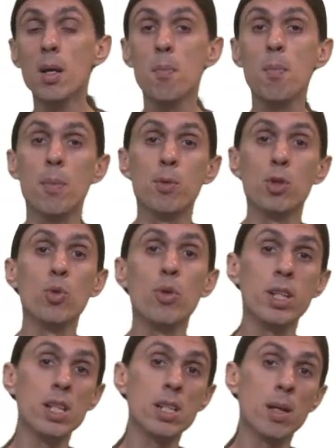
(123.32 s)
va a
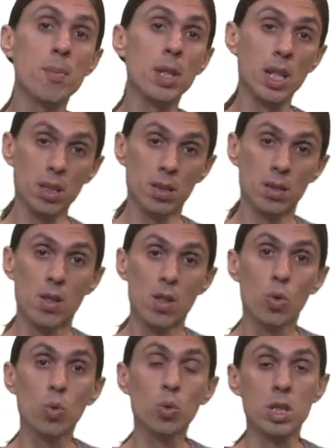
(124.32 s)
producir también
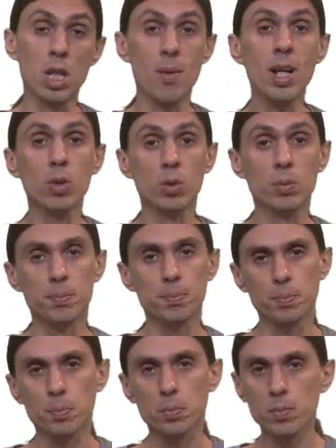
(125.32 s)
un trabajo.
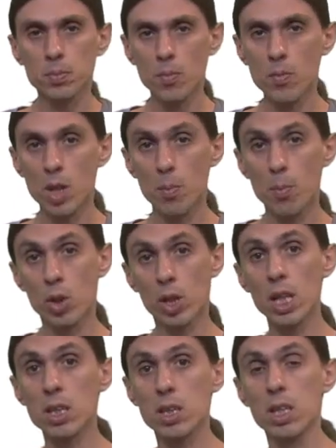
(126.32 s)
¿Por
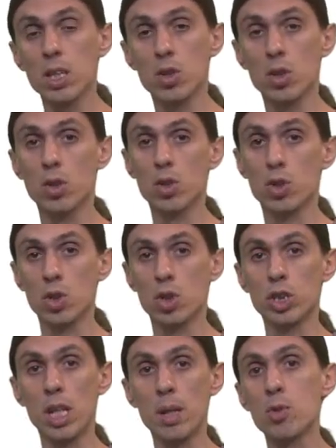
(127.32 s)
qué? si
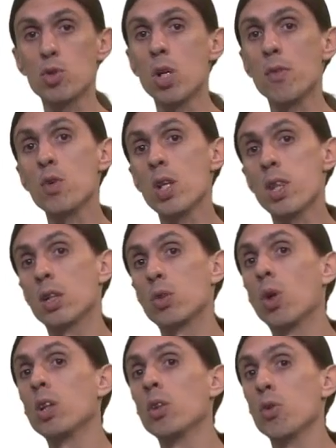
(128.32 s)
nosotros tenemos una fuerza
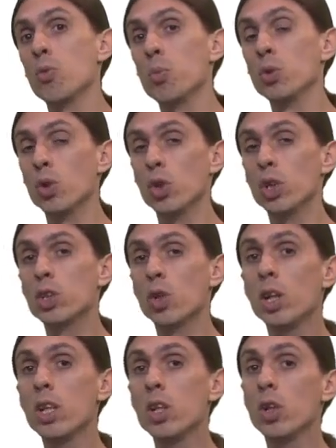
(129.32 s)
actuando en un punto de
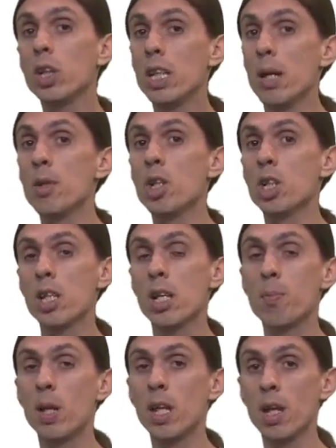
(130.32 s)
sólido y debido a ese
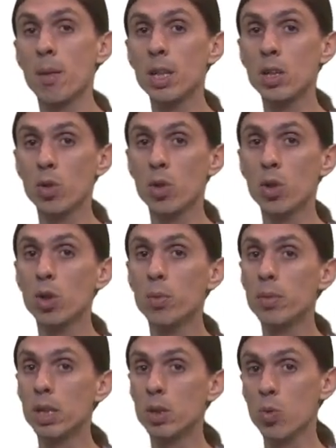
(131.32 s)
desplazamiento
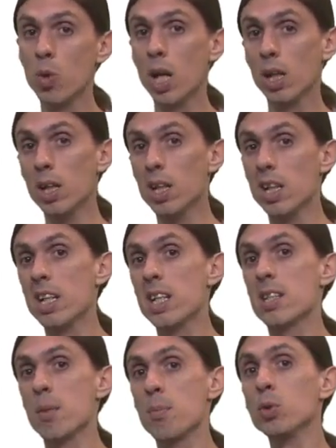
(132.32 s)
virtual,
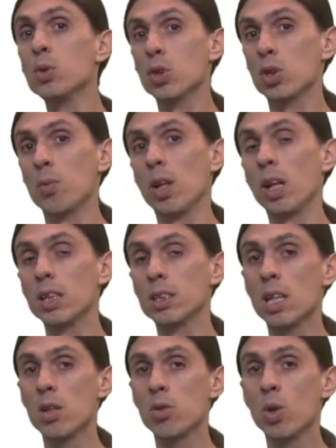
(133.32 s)
ese punto sobre el que
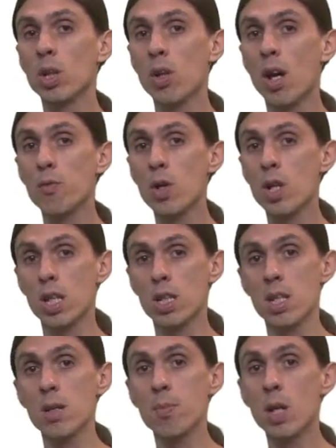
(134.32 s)
está actuando la fuerza
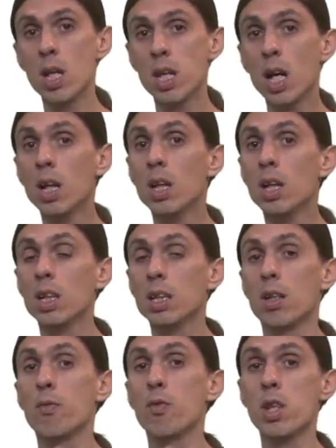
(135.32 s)
se desplaza,
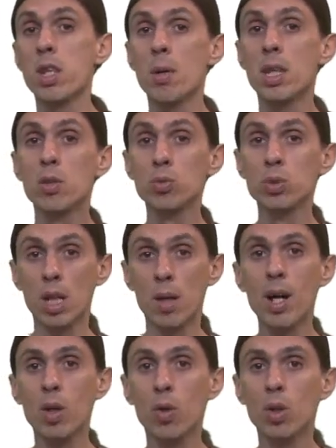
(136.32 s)
esa fuerza va a hacer un
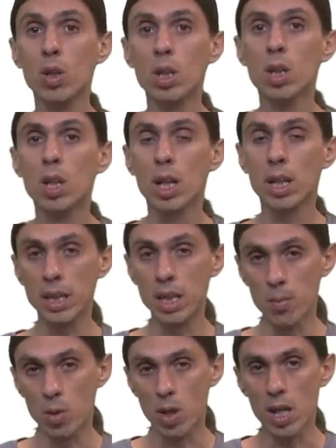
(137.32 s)
trabajo. Aquí
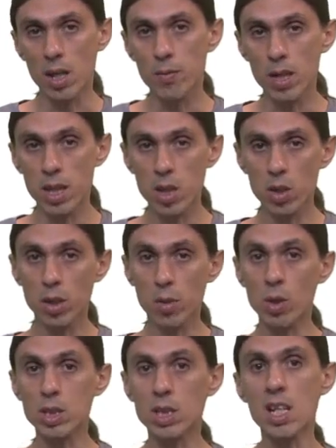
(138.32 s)
tenemos la definición de
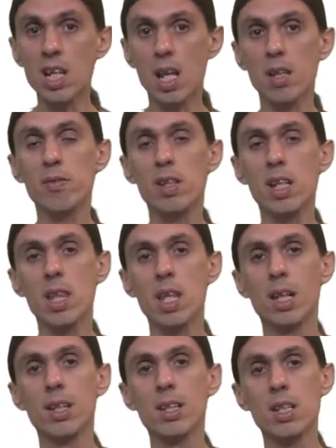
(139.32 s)
cuál sería la
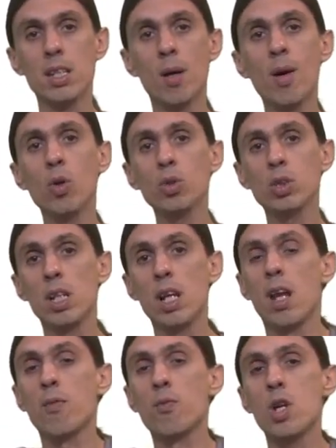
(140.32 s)
diferencial de ese trabajo, sería
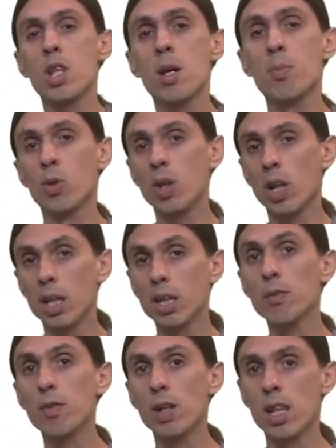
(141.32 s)
la fuerza por el
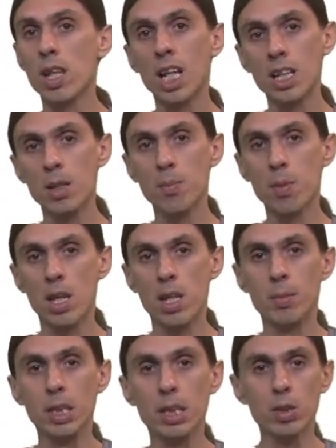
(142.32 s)
diferencial de
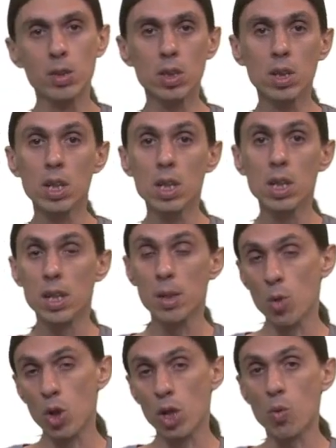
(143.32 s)
desplazamiento. De
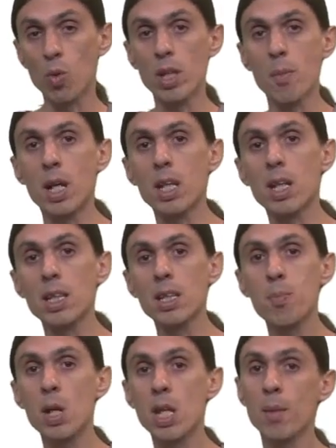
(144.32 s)
modo que cuando aparezcan
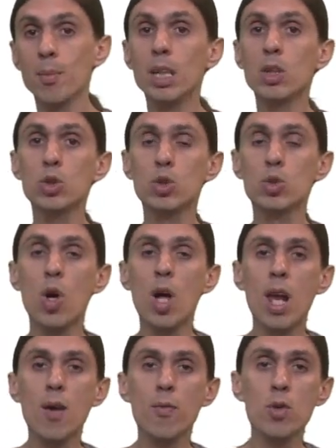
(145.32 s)
desplazamientos,
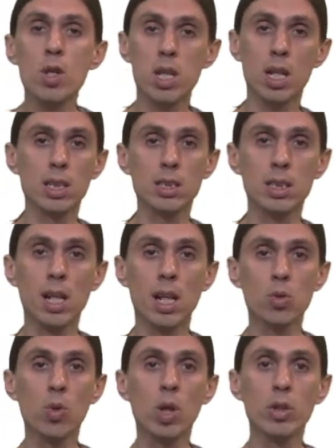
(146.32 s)
todas las fuerzas que estén
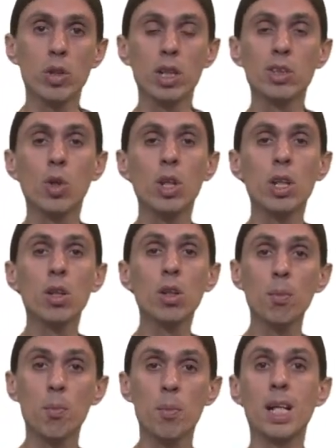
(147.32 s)
actuando en el
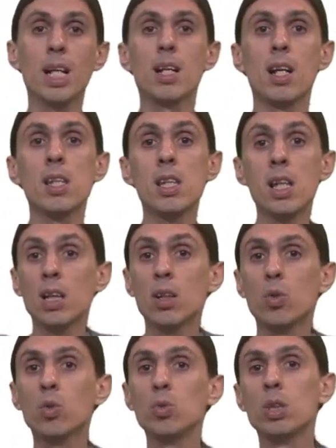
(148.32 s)
sólido van a
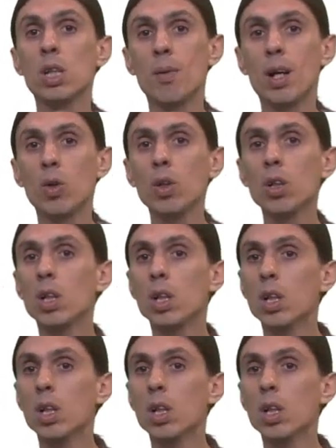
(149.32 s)
realizar un trabajo.